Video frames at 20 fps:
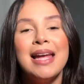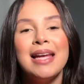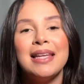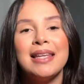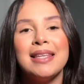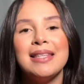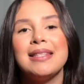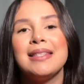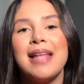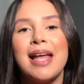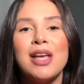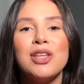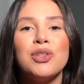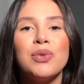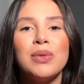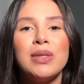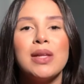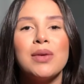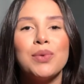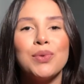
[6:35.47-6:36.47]
que estejam,
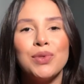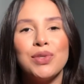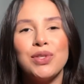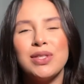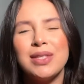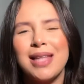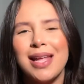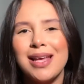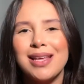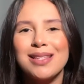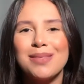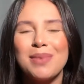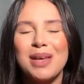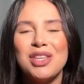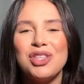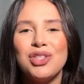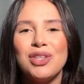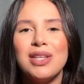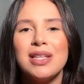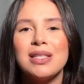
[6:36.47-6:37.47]
então, tenham mais
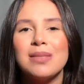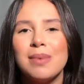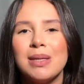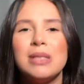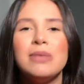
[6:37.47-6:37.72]
tiras mais